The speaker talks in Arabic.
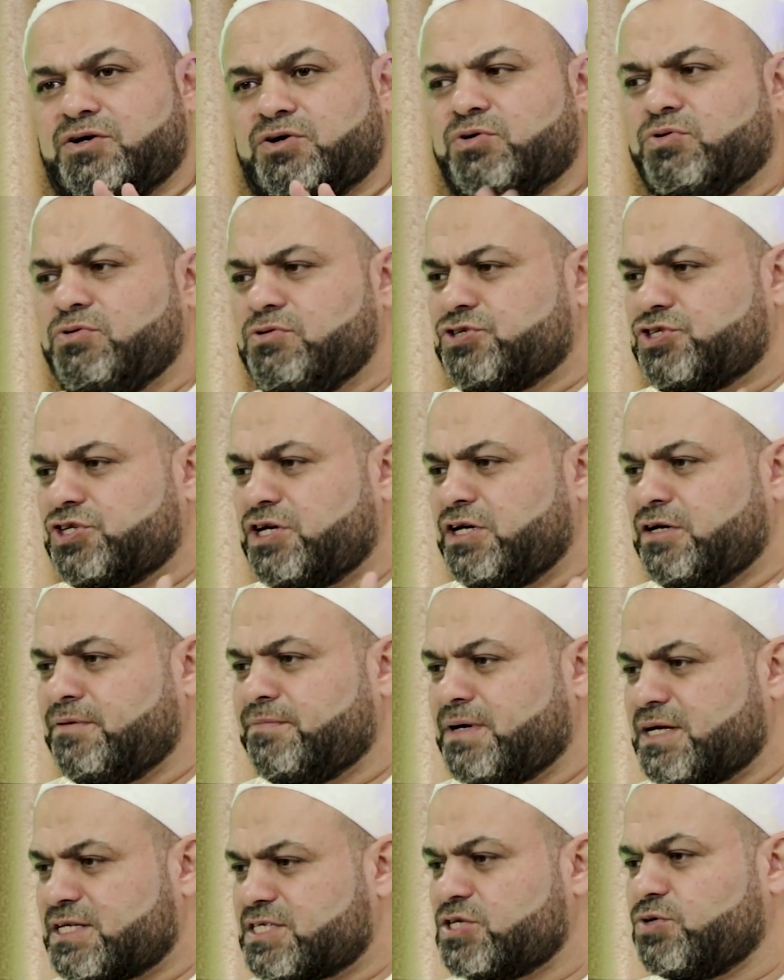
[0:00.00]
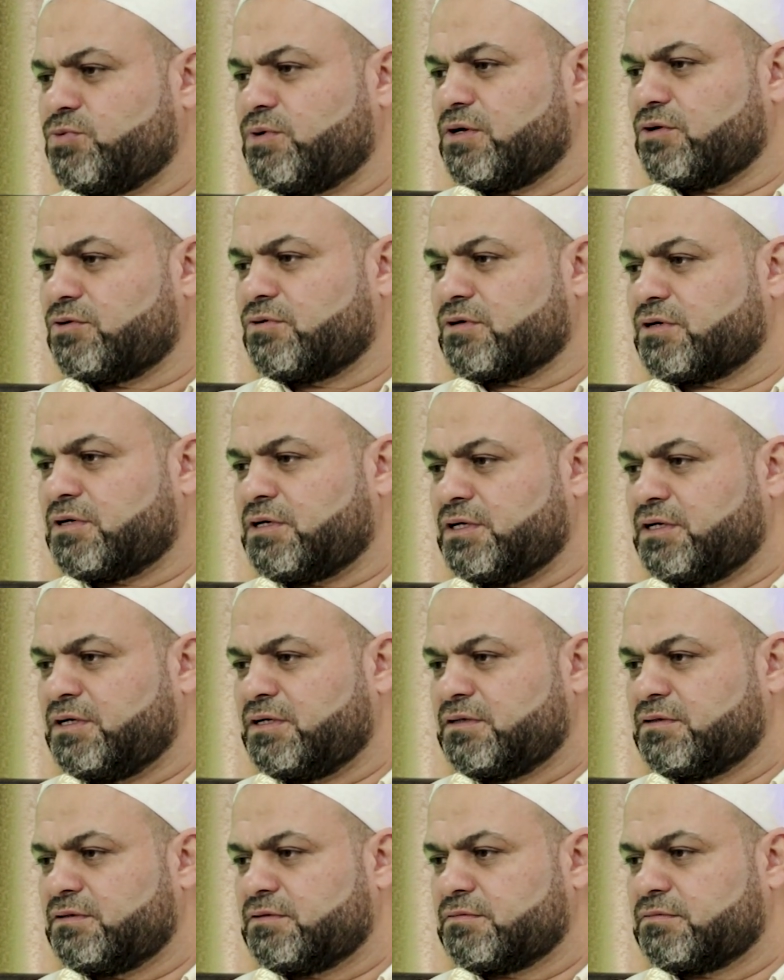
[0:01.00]
كل شيء ما سوى
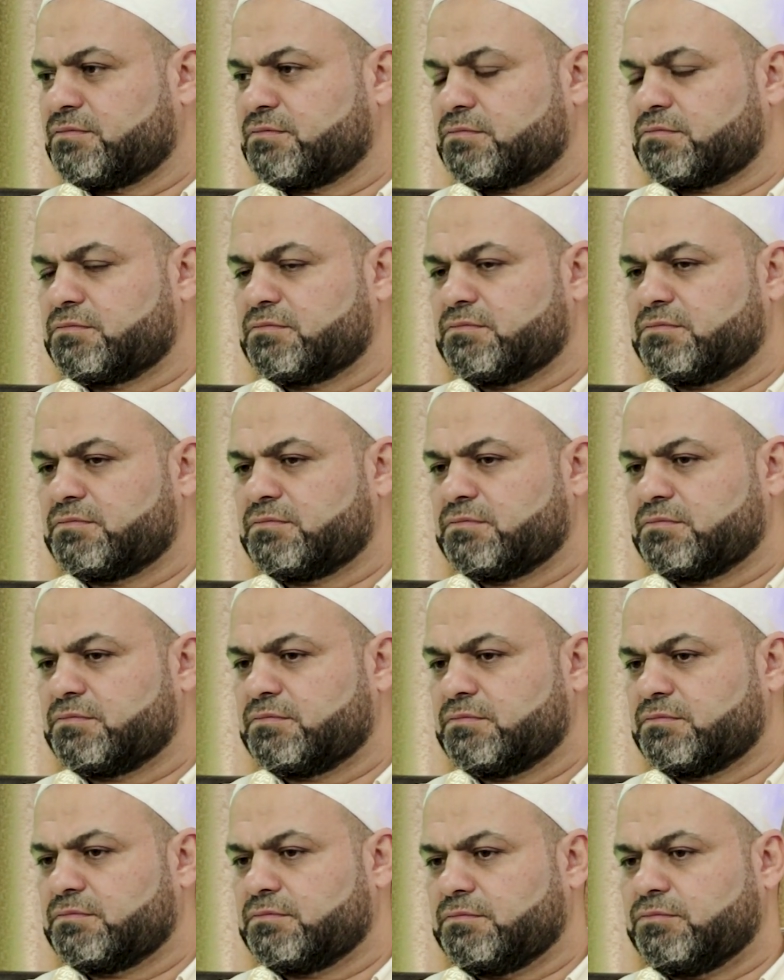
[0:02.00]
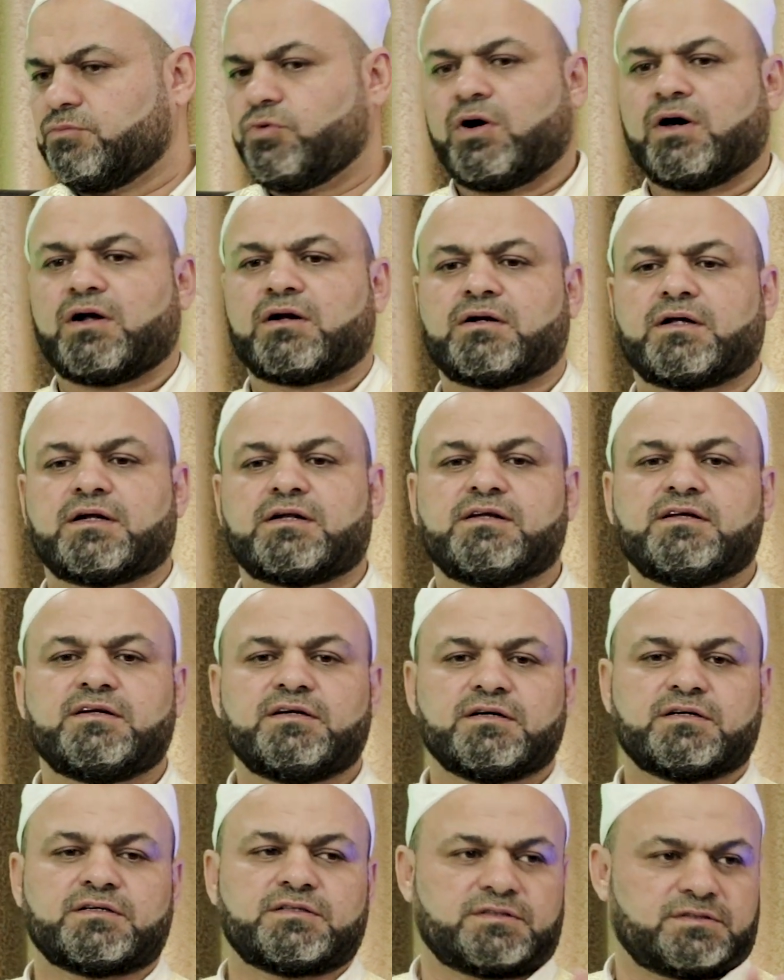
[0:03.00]
القرآن معرض
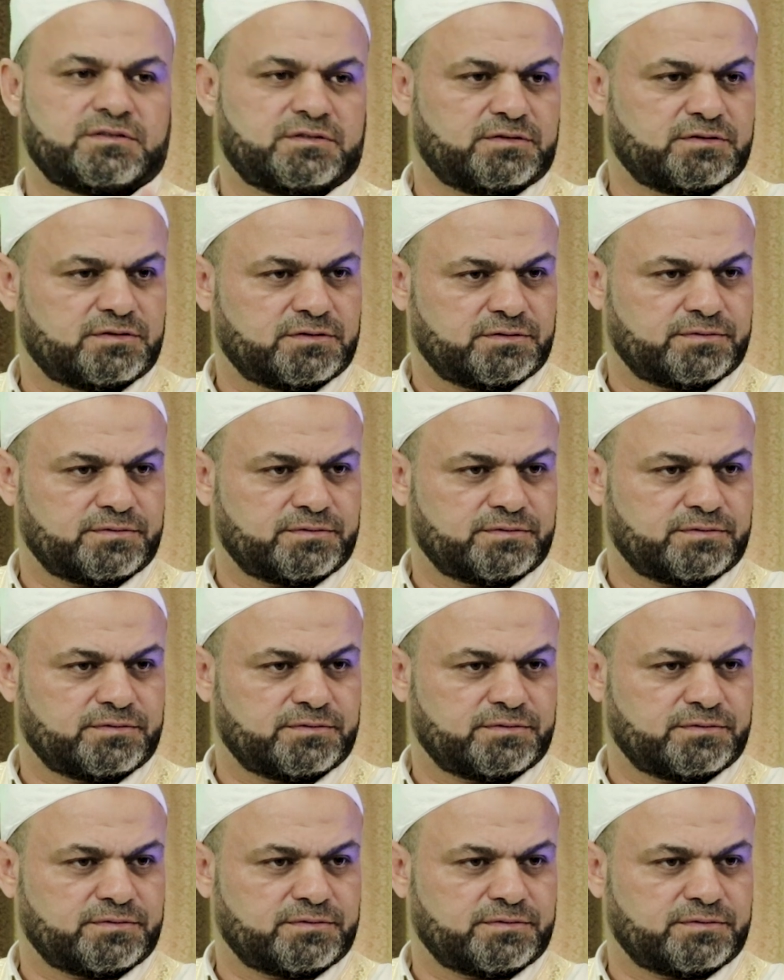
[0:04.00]
للنقد